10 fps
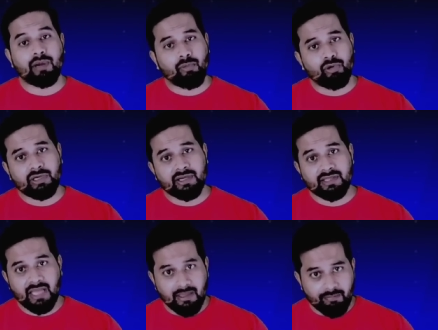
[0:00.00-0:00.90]
प्रमोट
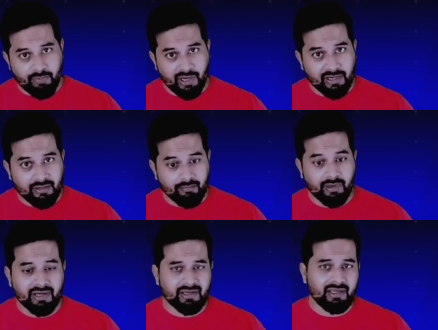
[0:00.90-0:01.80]
करता है भर
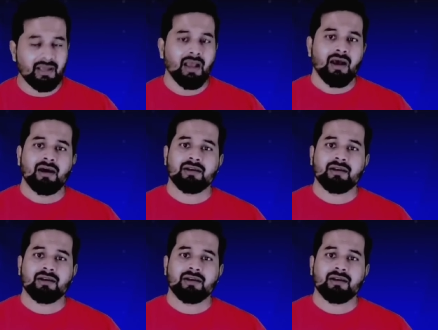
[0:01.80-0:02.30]
भर के